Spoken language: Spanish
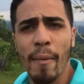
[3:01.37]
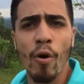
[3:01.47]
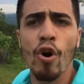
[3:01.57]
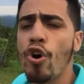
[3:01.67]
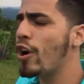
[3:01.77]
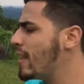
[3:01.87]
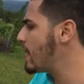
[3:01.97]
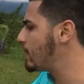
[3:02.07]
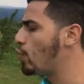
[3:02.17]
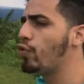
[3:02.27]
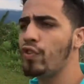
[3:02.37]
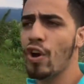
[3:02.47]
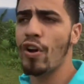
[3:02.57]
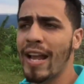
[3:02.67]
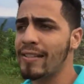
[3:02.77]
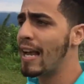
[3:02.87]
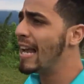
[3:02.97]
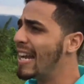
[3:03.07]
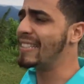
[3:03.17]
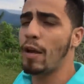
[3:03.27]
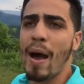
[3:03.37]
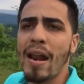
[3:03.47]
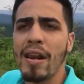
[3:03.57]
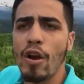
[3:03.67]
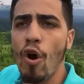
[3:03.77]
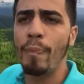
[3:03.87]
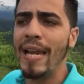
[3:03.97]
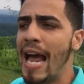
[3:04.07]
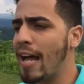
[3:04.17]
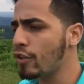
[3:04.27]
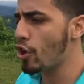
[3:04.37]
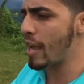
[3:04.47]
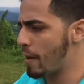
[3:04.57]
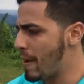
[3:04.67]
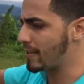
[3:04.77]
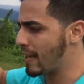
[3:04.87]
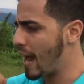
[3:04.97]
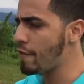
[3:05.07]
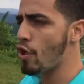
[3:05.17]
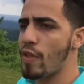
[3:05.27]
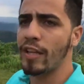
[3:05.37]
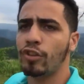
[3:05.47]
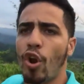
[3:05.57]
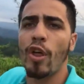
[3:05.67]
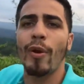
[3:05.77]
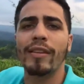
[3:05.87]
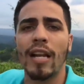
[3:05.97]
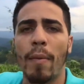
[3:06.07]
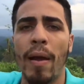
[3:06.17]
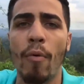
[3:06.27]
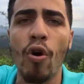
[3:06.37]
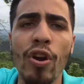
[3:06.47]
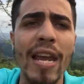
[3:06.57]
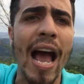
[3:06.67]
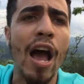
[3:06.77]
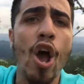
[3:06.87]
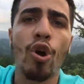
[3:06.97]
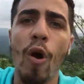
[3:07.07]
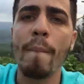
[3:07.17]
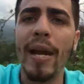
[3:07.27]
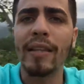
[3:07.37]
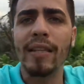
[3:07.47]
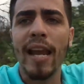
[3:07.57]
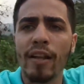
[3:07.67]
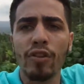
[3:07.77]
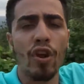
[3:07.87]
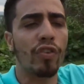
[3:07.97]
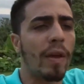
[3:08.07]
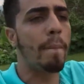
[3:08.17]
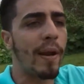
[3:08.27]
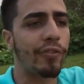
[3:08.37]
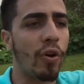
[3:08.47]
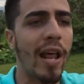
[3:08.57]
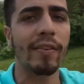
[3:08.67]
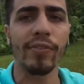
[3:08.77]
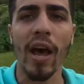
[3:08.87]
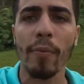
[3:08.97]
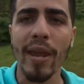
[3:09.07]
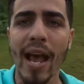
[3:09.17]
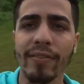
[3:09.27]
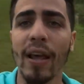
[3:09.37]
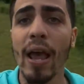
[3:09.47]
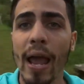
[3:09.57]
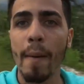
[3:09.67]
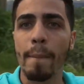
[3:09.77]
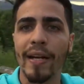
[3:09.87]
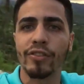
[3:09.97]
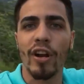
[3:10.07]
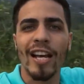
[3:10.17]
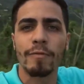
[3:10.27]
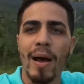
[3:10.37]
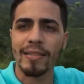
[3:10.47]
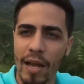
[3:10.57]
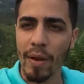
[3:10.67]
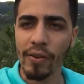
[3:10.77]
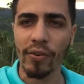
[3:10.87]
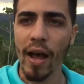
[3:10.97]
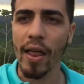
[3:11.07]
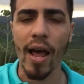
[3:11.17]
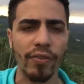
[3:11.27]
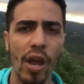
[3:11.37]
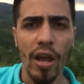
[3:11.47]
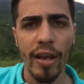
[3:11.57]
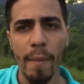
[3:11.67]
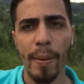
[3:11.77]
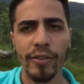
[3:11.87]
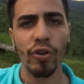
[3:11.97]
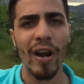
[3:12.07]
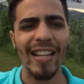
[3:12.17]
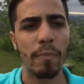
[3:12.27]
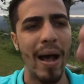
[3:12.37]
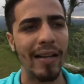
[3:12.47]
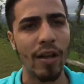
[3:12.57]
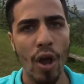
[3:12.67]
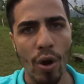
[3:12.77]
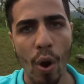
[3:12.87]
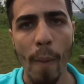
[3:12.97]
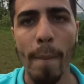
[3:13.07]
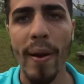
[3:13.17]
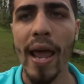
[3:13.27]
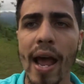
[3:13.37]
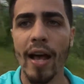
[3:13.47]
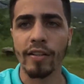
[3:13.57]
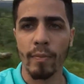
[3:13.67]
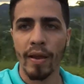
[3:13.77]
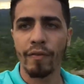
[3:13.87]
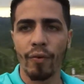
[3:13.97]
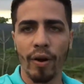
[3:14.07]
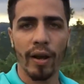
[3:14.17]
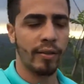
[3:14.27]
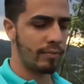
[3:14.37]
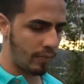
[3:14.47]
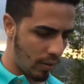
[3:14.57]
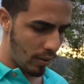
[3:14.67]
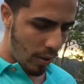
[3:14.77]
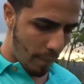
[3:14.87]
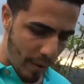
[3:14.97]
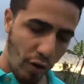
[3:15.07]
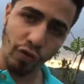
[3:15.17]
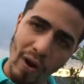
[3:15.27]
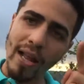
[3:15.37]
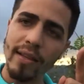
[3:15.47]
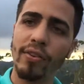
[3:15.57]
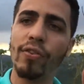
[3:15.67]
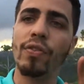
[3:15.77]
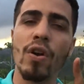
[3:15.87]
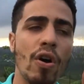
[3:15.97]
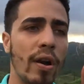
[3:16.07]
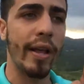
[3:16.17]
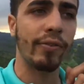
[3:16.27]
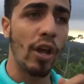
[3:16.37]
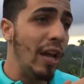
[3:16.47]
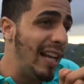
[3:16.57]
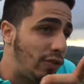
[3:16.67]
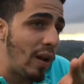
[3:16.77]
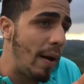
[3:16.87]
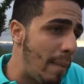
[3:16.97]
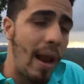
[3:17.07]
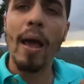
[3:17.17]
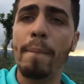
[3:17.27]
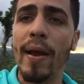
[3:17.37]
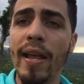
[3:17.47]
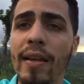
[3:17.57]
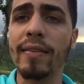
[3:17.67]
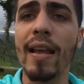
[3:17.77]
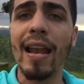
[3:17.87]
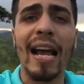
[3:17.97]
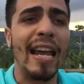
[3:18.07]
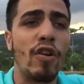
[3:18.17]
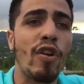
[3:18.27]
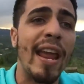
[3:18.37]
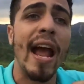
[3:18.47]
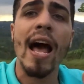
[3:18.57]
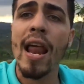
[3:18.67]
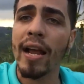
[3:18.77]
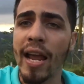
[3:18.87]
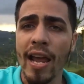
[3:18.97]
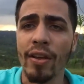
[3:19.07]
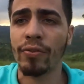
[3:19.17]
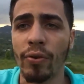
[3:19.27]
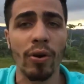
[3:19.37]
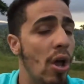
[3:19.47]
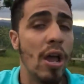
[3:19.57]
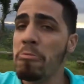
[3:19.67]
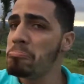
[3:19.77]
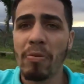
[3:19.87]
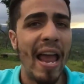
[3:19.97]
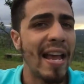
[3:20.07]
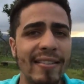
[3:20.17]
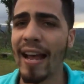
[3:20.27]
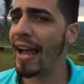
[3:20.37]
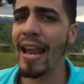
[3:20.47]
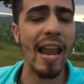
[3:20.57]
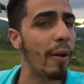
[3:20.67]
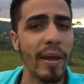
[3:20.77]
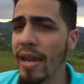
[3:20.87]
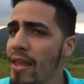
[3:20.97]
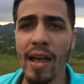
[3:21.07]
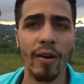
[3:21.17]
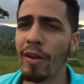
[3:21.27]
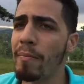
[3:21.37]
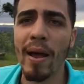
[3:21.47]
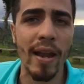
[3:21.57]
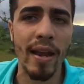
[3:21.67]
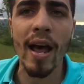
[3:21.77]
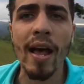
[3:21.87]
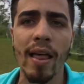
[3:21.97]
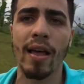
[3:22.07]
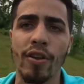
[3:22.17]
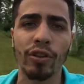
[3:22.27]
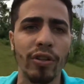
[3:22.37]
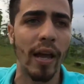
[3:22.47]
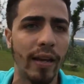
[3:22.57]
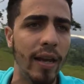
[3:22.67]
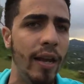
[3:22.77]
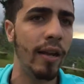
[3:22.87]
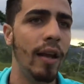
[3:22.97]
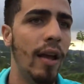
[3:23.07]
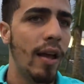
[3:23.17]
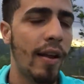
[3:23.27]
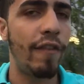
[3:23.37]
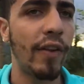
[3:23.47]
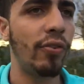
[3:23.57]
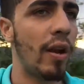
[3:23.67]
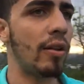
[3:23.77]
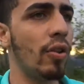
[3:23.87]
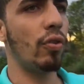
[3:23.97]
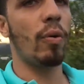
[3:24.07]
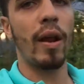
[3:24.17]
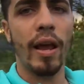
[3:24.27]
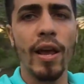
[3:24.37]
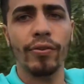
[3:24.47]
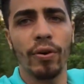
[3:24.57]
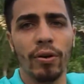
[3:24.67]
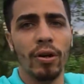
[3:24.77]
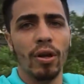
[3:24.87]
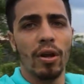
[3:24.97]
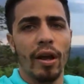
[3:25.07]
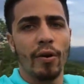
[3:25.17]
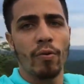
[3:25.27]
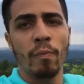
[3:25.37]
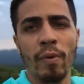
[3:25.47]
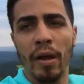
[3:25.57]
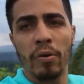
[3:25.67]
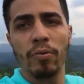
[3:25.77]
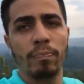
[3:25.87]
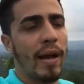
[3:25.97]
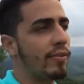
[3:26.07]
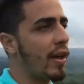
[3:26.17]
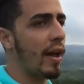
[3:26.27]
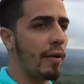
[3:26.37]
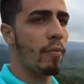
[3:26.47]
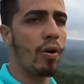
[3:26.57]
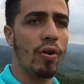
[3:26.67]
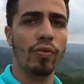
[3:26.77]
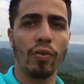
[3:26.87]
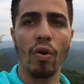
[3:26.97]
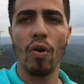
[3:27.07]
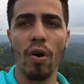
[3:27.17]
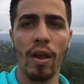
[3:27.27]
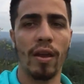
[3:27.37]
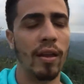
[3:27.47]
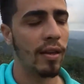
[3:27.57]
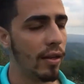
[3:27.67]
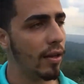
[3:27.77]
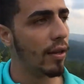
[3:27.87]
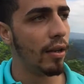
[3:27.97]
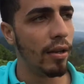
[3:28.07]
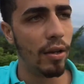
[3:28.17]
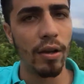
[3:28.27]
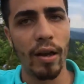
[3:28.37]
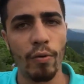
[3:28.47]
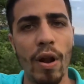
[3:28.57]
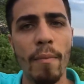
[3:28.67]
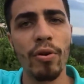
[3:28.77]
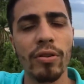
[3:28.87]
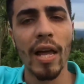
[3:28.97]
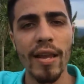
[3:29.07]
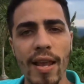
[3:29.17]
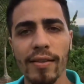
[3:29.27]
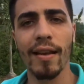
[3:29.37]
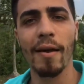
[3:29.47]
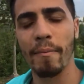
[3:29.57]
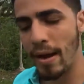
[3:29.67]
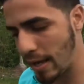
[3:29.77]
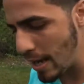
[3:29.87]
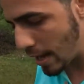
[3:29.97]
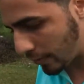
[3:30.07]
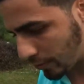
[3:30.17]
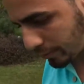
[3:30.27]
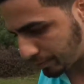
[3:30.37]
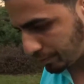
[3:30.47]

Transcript: amor y de soluciones que se van recopilando y almacenando dentro de nuestra memoria, convirtiéndonos en personas sabias, en personas más avanzadas y en personas más complejas, my friend. Pero son las decisiones y son las malas experiencias las que nos regalan eso. Esa es la vida, no es más nada. Yo estoy aquí reflexionando sobre eso, en un, paisaje hermoso, en, en, unas montañas, en las Marías.